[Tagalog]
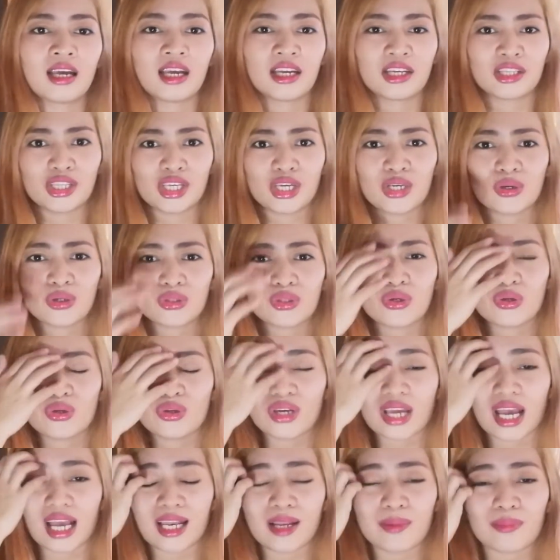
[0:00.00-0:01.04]
Hindi ko
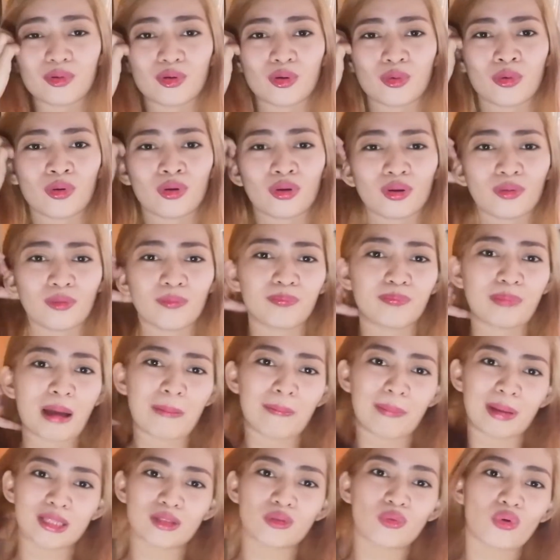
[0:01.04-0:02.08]
tuloy alam kung
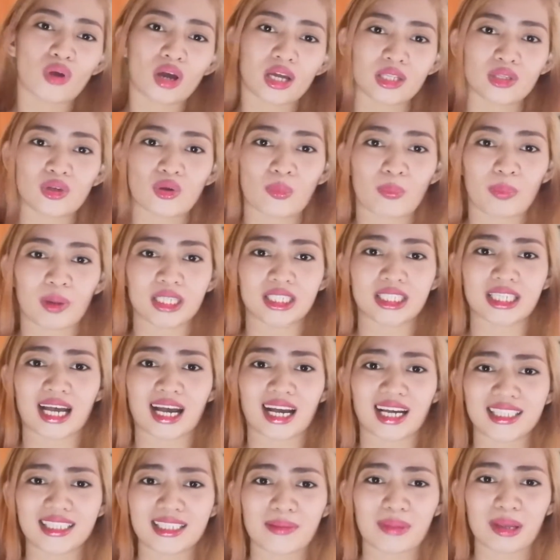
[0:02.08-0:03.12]
papatungan ko pa siya
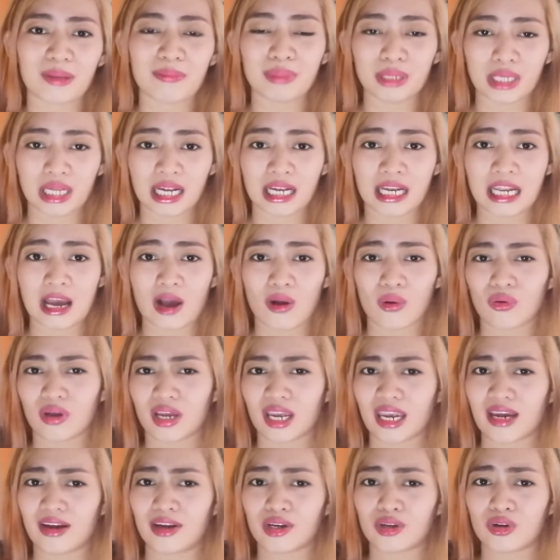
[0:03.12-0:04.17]
kasi may binili
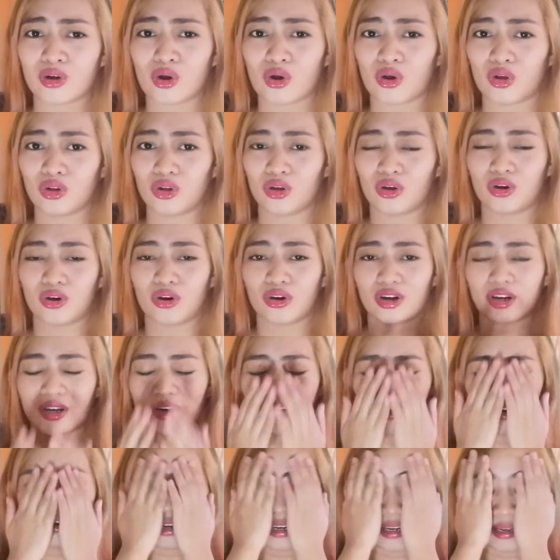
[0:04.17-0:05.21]
akong hair
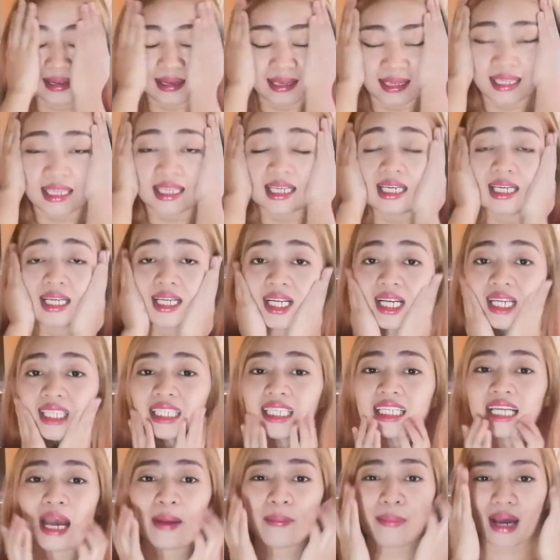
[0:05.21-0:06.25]
color.
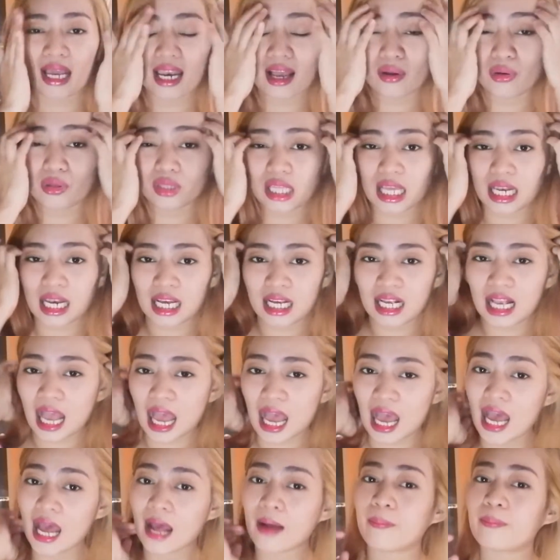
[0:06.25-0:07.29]
Kasi nga bala ko
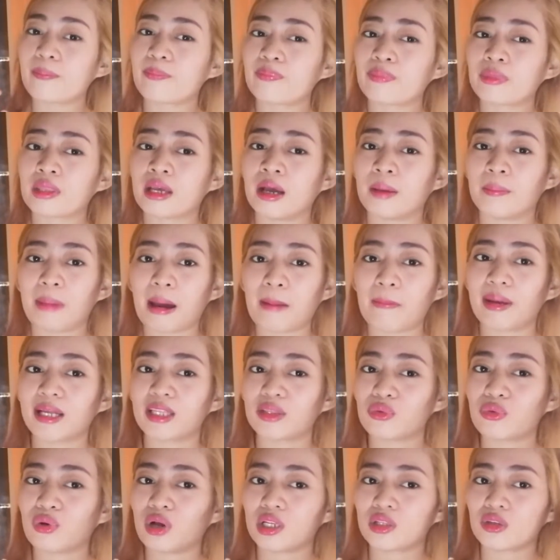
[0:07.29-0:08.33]
talaga,
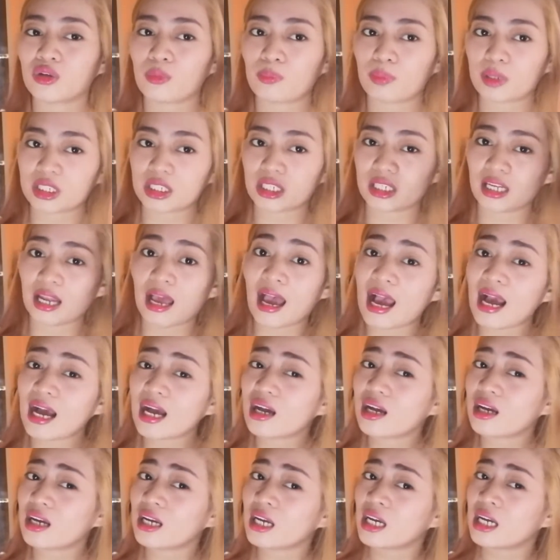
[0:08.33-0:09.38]
papatungan ko pa siya ng
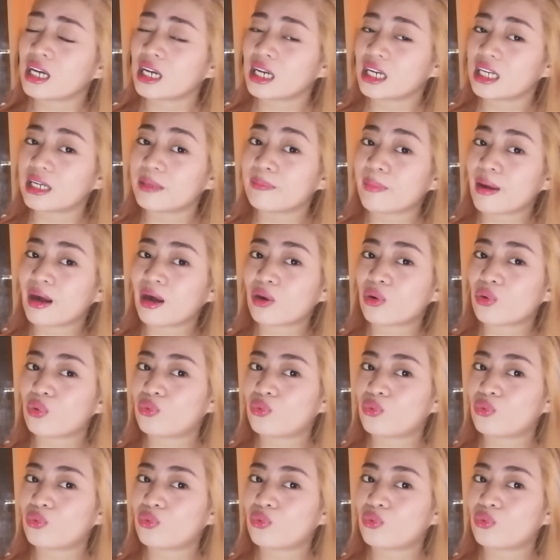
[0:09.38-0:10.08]
ibang